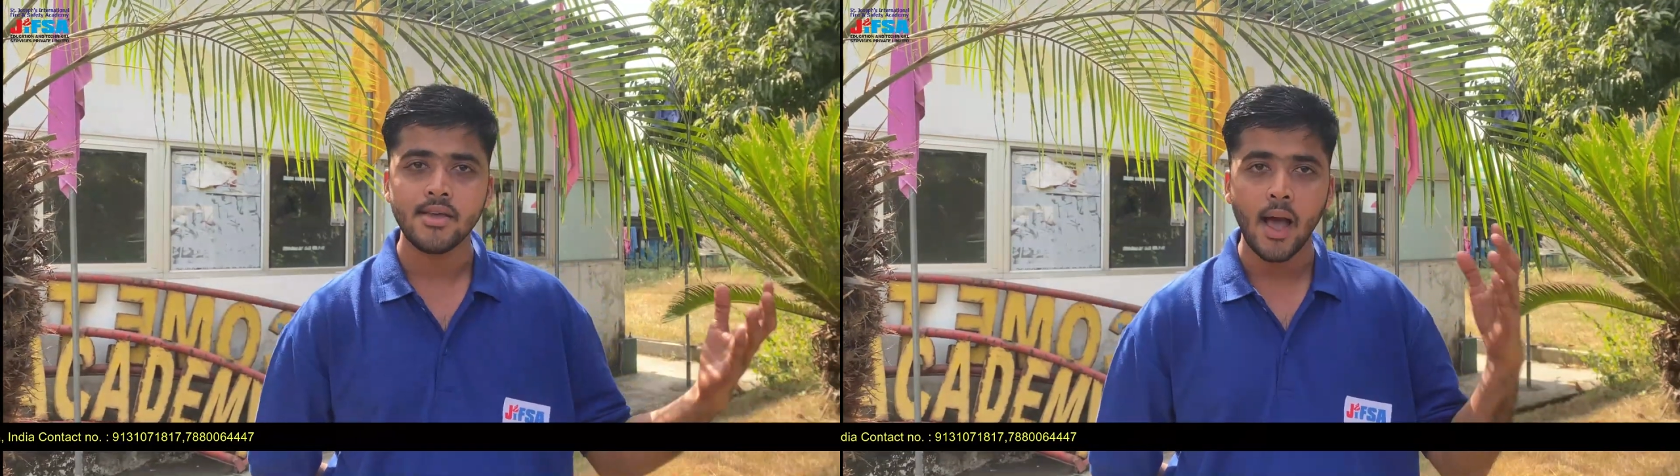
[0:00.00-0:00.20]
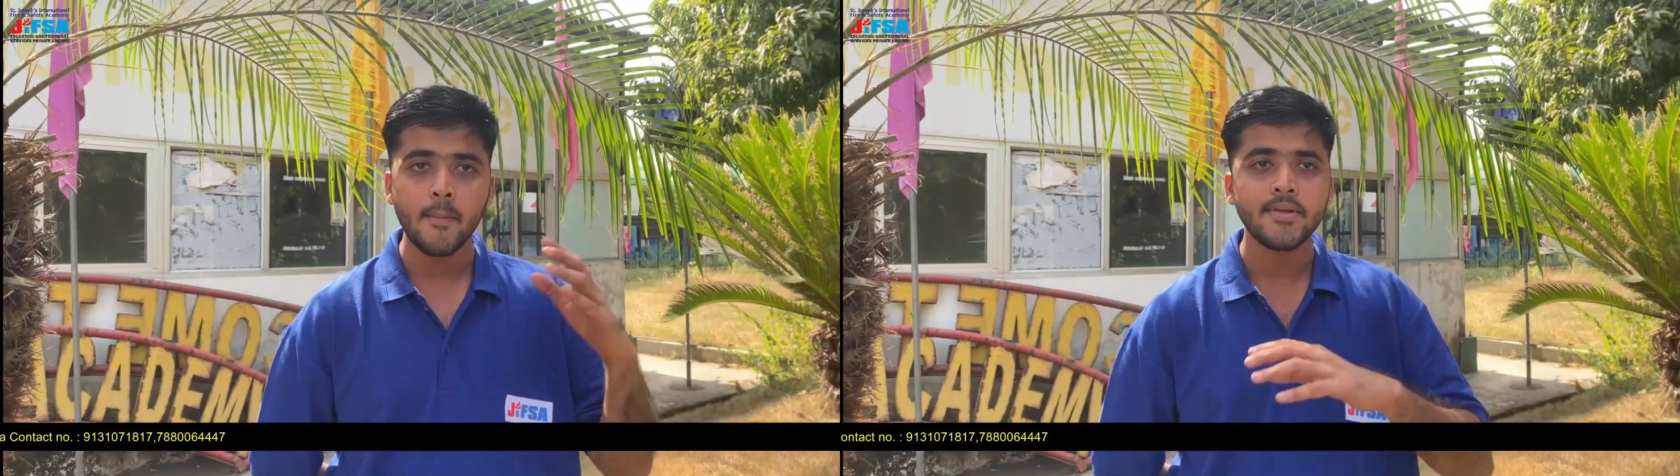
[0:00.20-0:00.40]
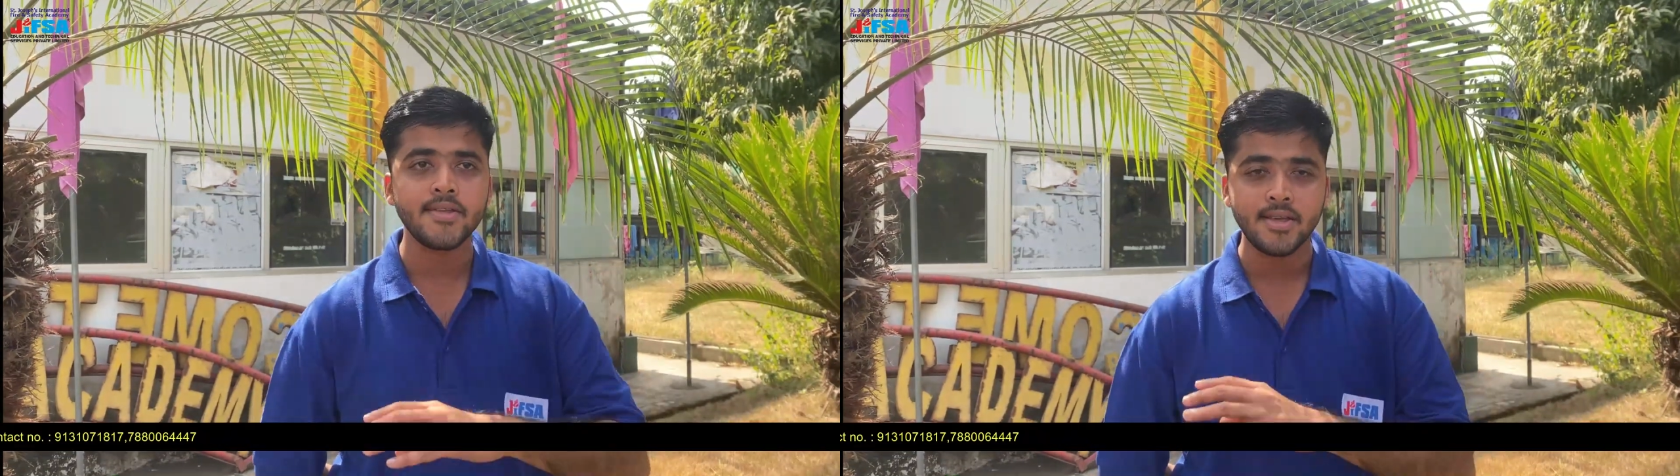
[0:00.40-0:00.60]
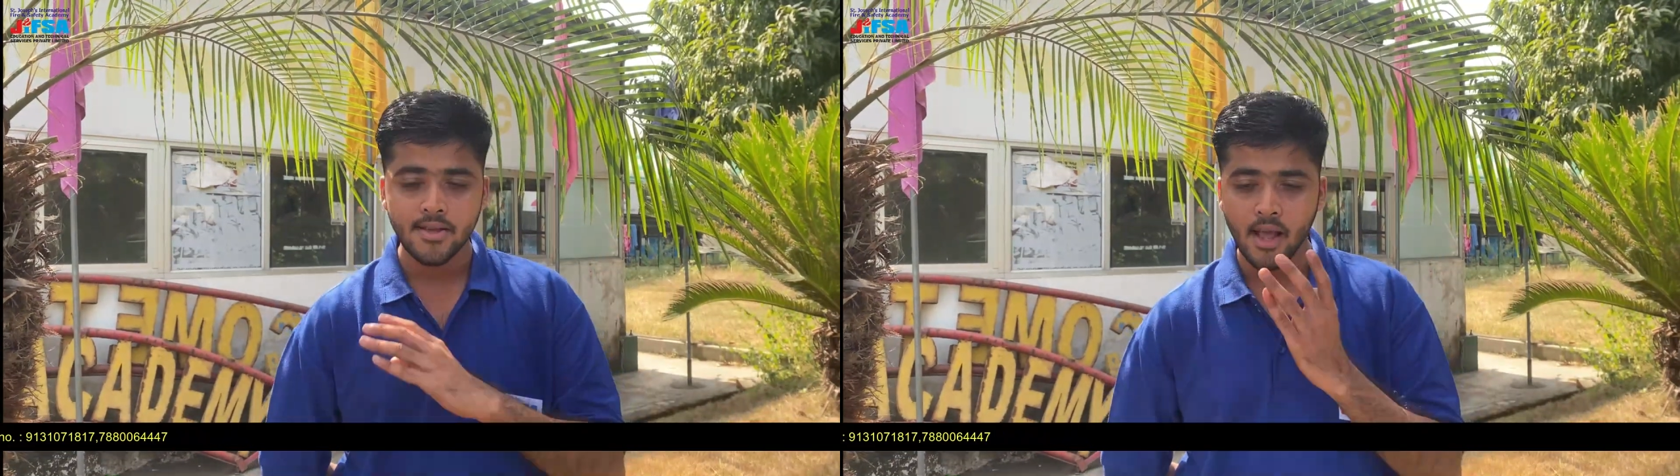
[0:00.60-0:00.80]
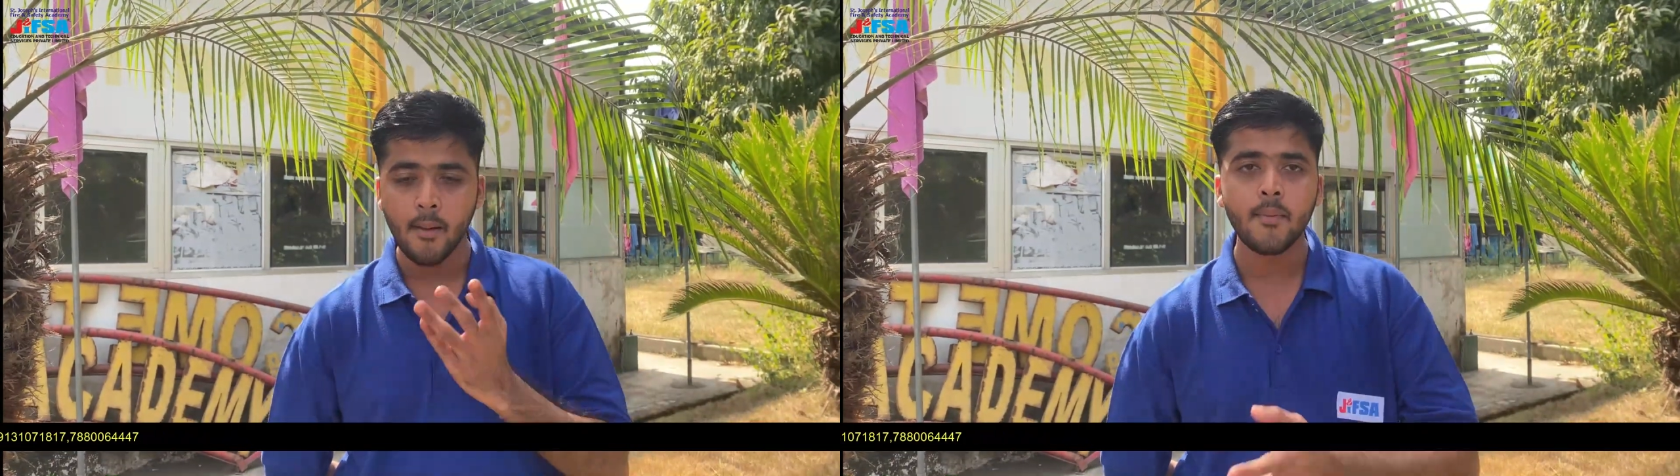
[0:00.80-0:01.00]
यहाँ पे
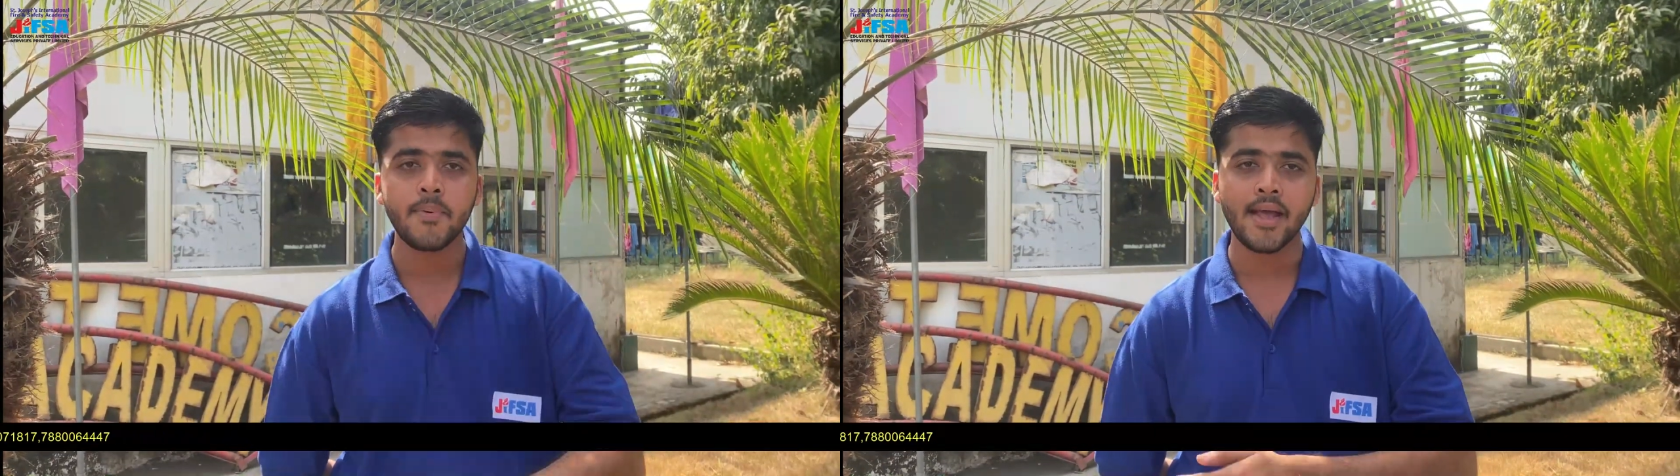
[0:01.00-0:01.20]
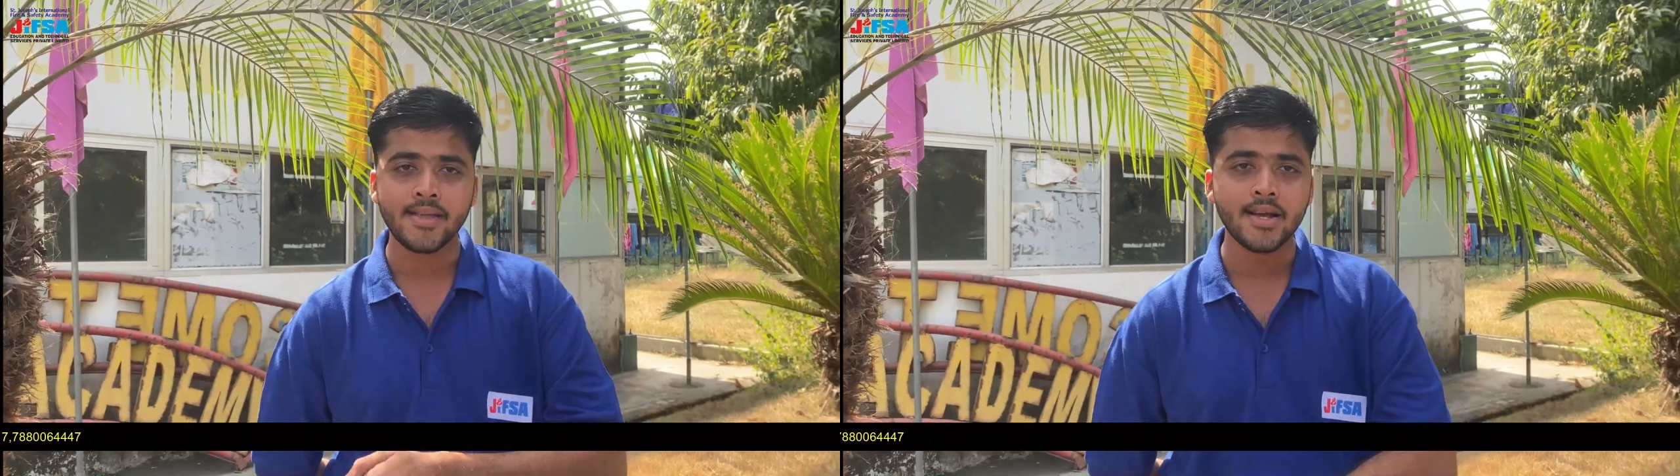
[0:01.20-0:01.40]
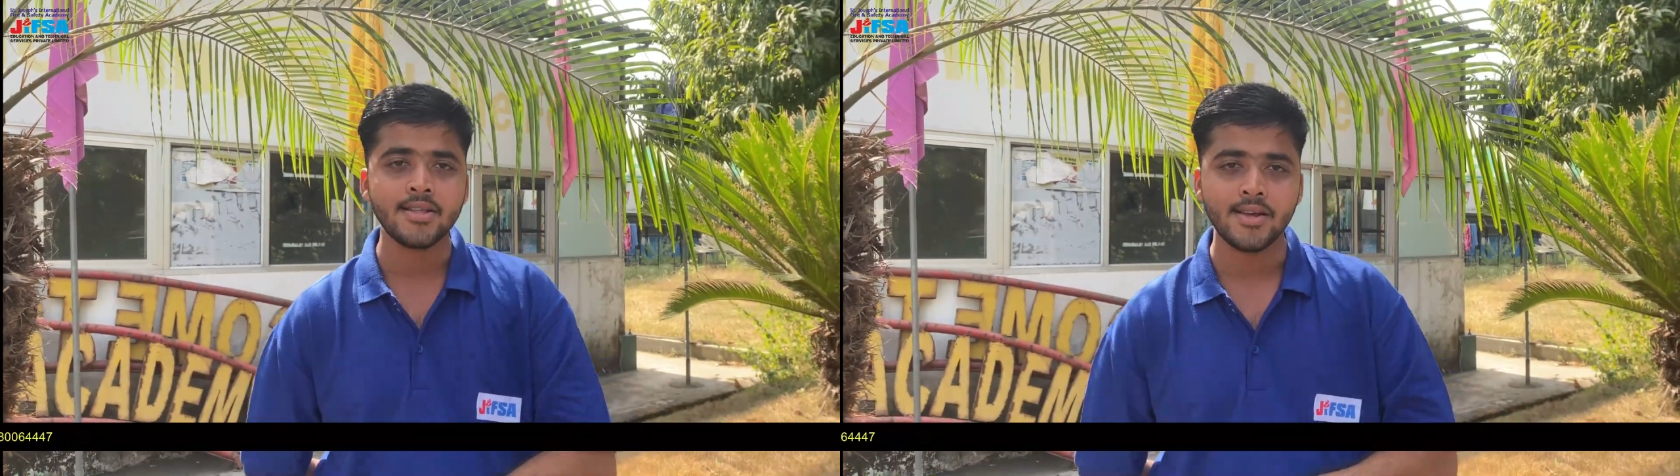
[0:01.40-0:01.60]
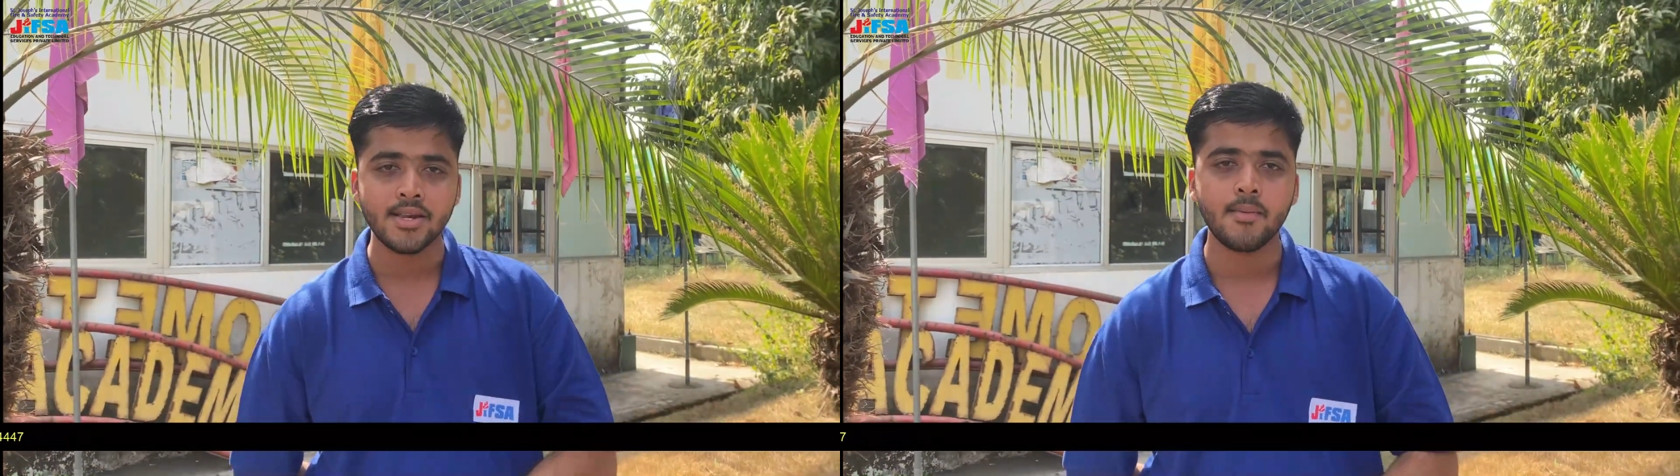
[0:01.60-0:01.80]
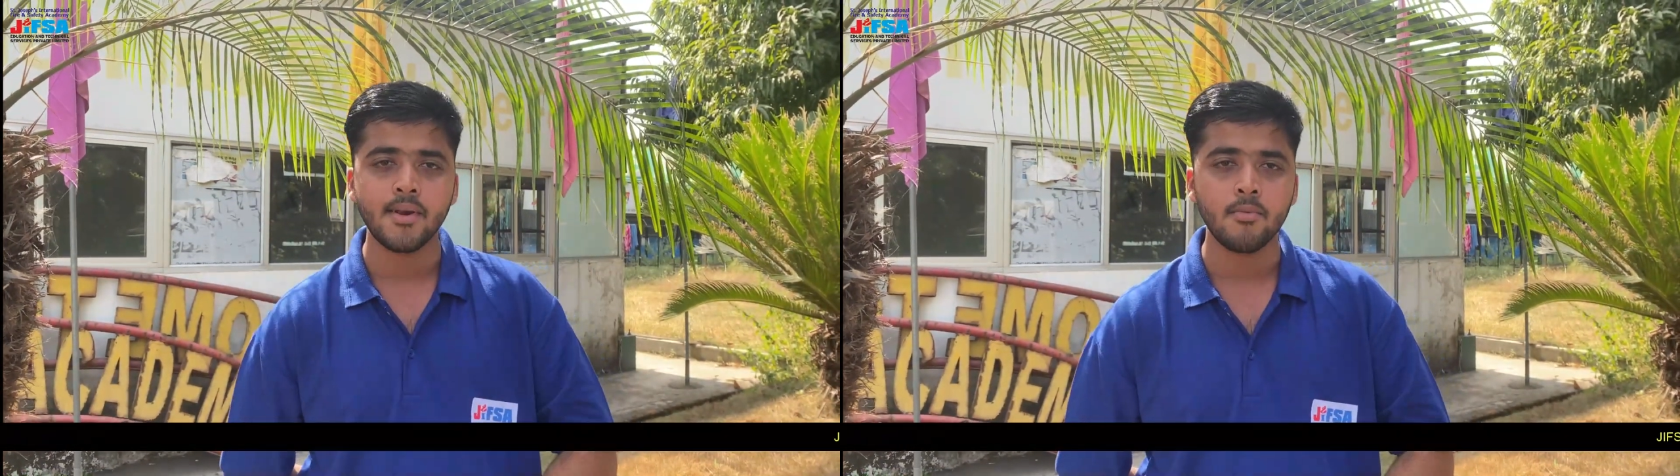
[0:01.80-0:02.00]
यहाँ पे प्रैक्टिकल
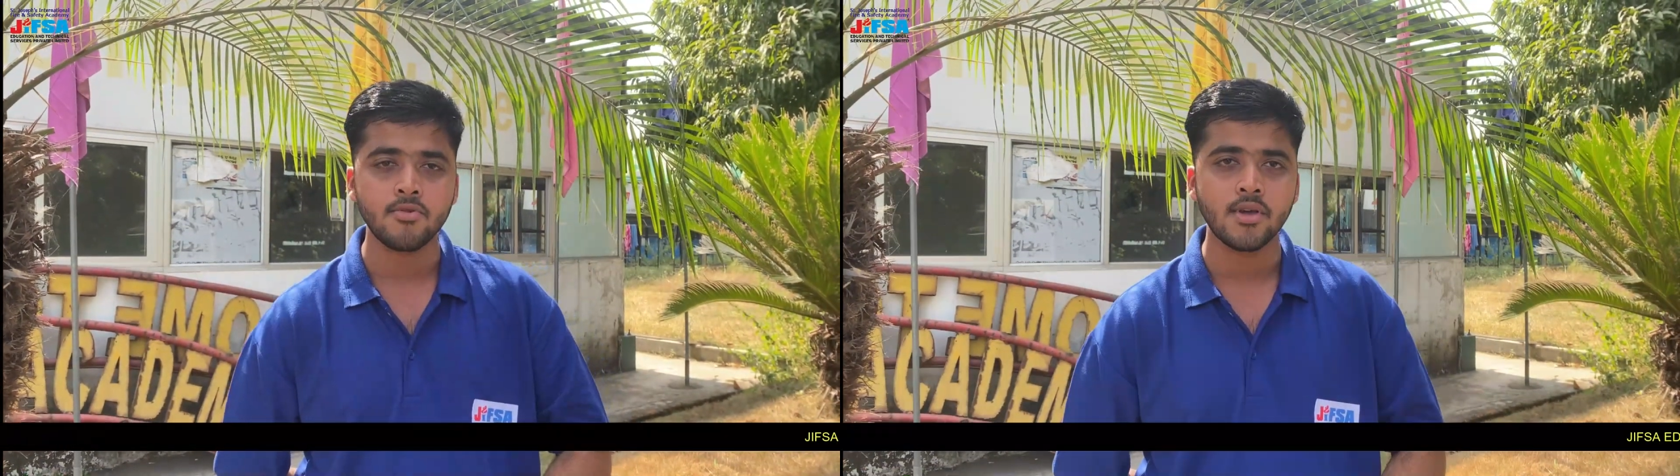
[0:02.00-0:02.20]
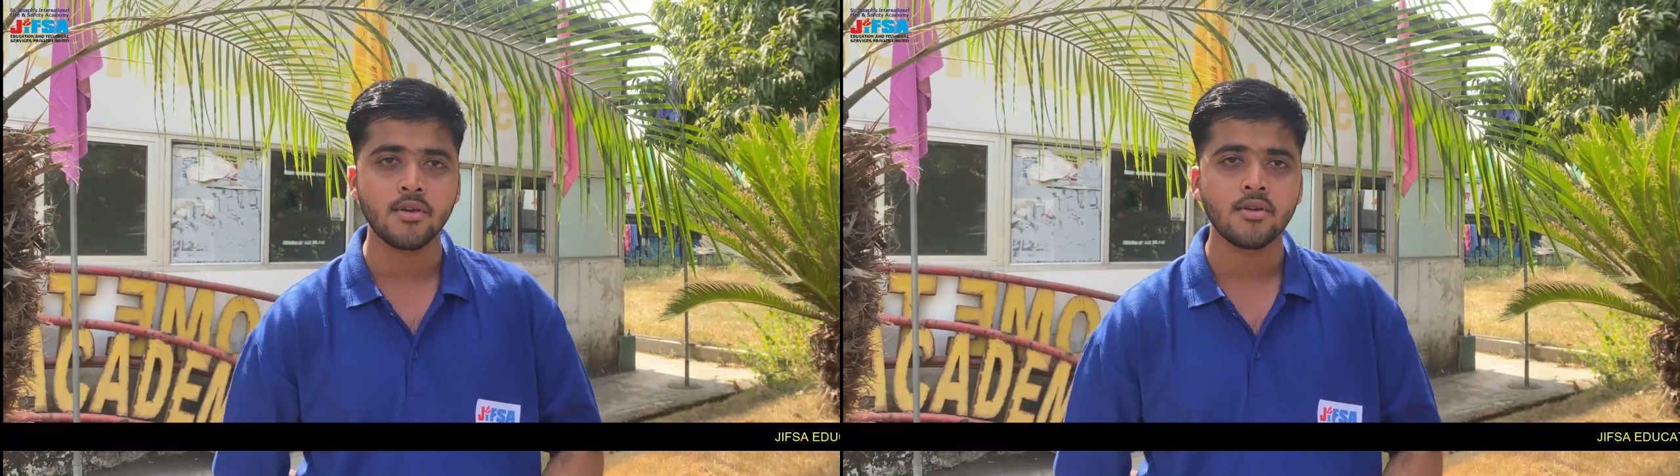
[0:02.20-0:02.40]
सीखने मिला मुझे